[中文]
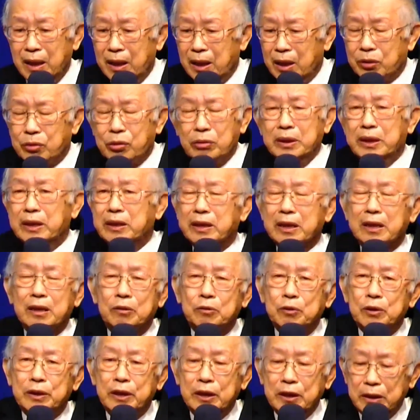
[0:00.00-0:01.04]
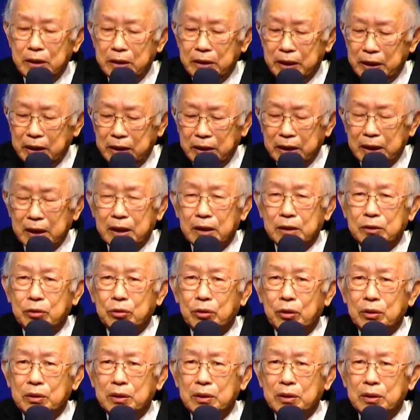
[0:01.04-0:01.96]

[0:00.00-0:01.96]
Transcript: 所以你这个，你你这个说，